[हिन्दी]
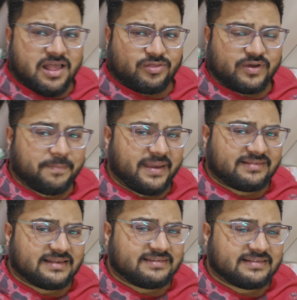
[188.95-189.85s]
तो ये
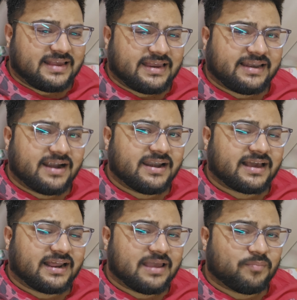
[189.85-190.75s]
बेसिक चीज है कि ठंडक
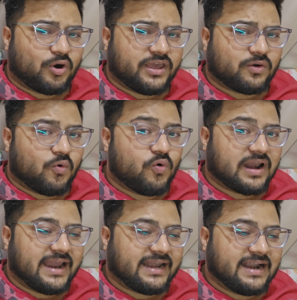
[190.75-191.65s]
रखें बॉडी कूल
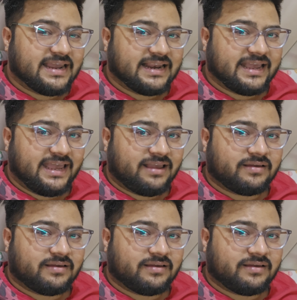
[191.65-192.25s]
रहे ठंडी रहे